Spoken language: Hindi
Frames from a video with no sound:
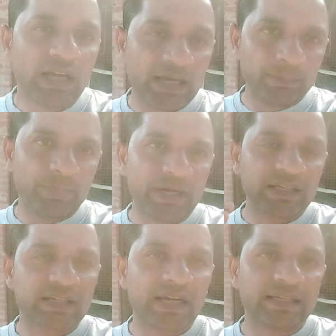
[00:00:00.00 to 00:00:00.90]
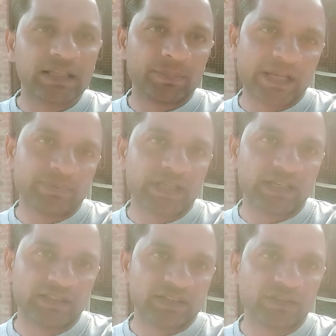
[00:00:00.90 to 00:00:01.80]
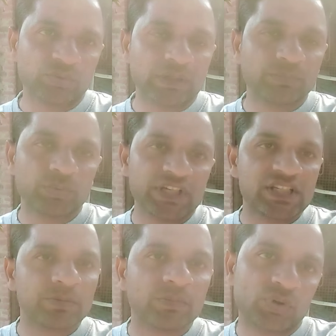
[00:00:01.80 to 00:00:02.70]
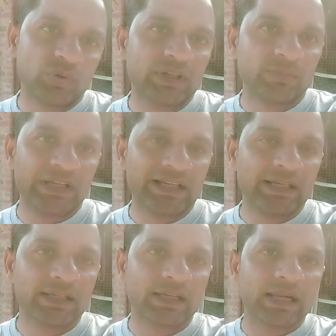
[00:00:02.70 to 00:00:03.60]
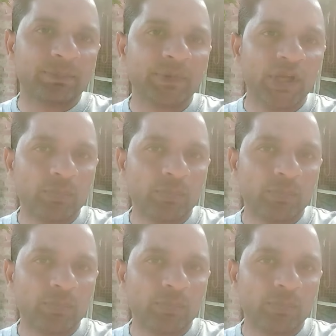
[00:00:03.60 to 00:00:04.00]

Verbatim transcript: आप अगर काट के पाइप खरीद रहे हैं तो आपको केजी में बिल्कुल नहीं मिलेगा लेकिन अगर आप